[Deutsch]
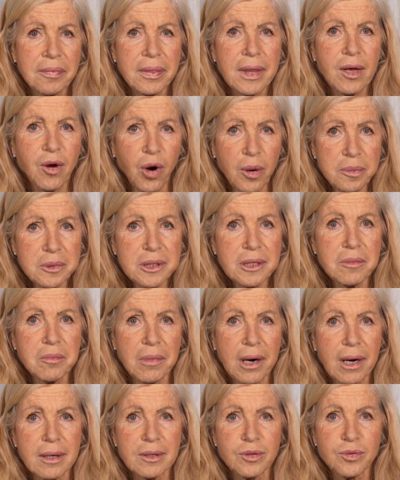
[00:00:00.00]
Die
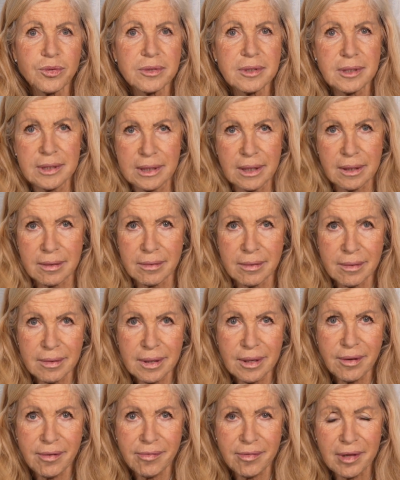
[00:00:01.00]
optimale Dosierung
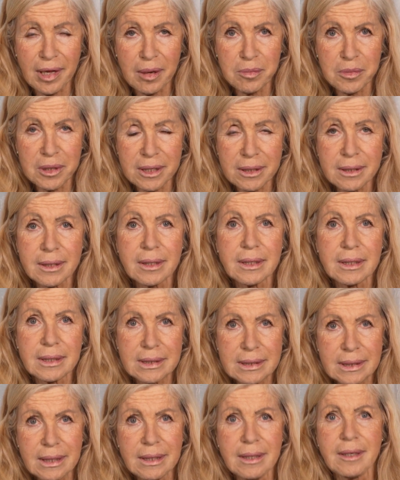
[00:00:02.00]
ist nämlich
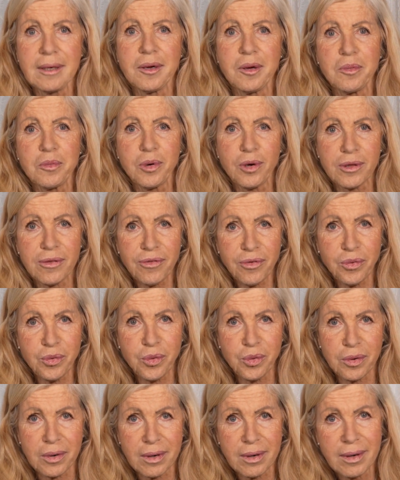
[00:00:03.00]
zehn
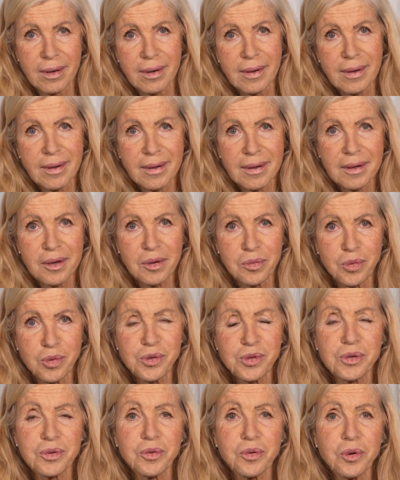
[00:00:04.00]
Portionen
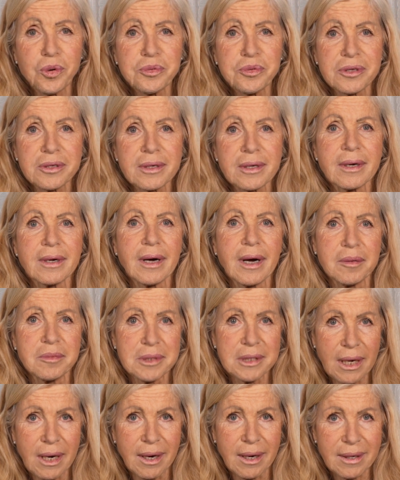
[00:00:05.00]
Gemüse und Obst am
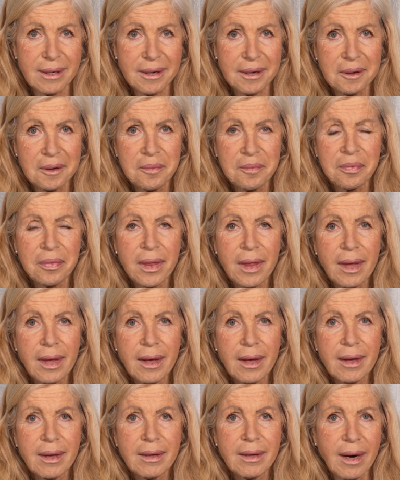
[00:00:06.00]
Tag.
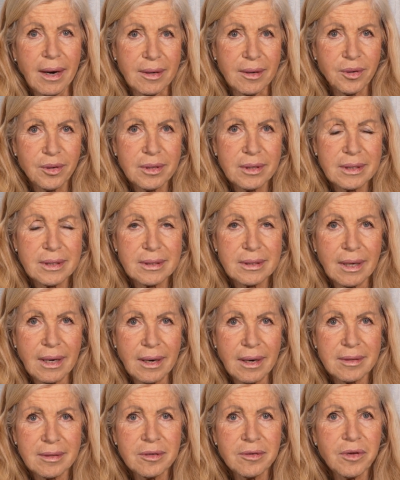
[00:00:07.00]
Ja, und
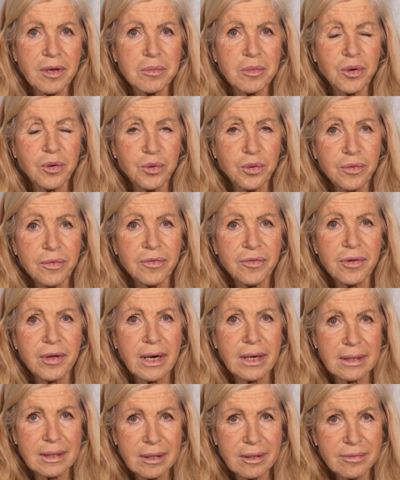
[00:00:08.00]
da sind wir mit
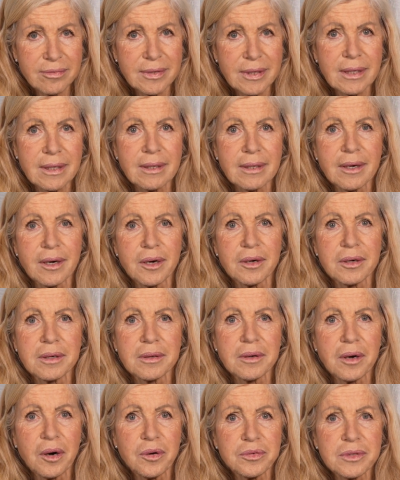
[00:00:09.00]
Löwenzahn deswegen äh,
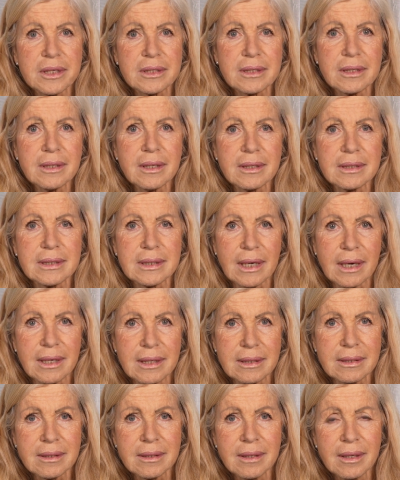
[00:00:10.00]
auf der sicheren
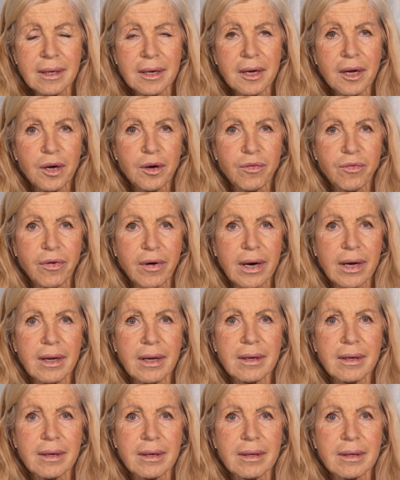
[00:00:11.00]
Seite, weil
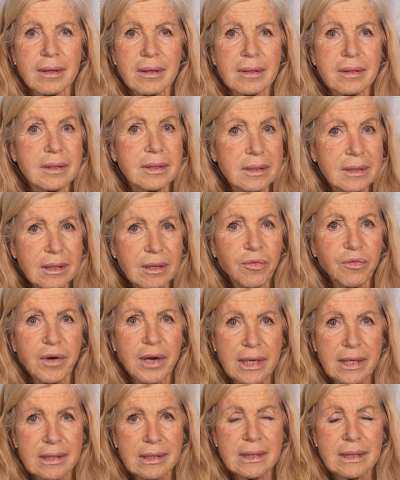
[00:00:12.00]
äh, diese
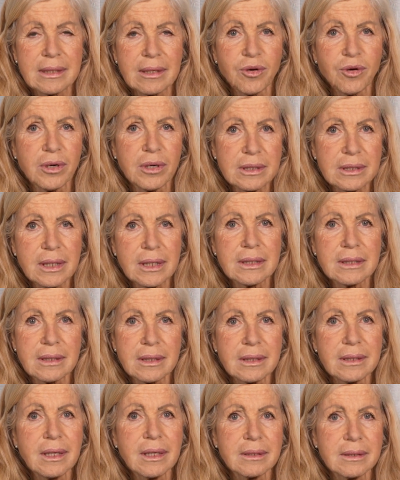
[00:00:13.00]
Pflanze
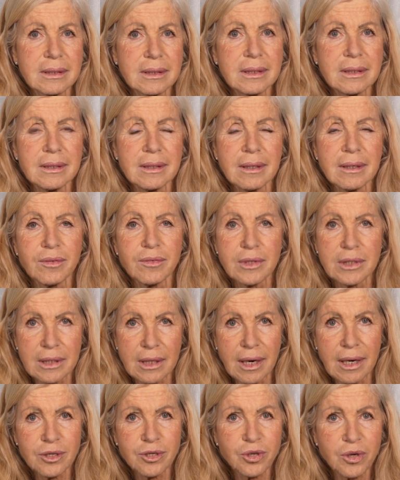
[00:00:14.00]
konzentriert die
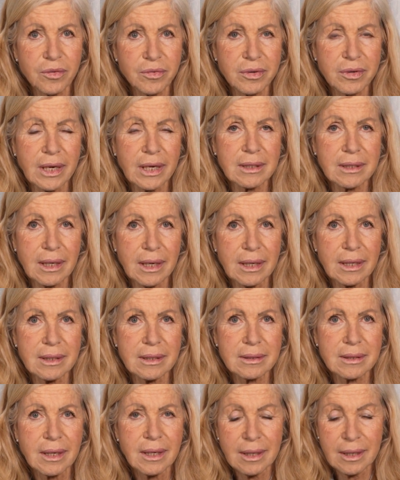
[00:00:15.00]
Vitalstoffe
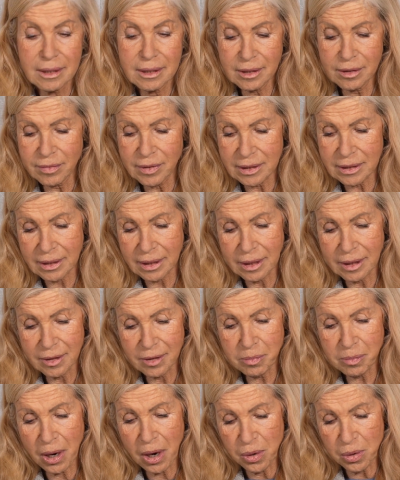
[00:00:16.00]
enthält, die wir dringend
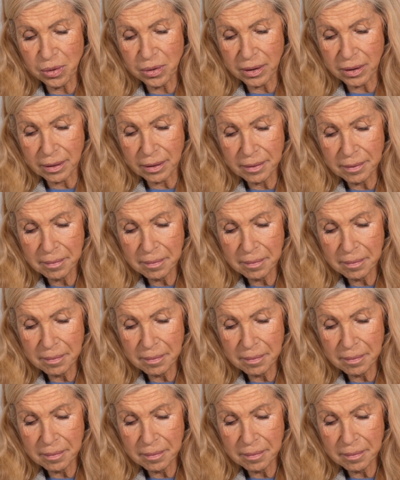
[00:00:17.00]
brauchen.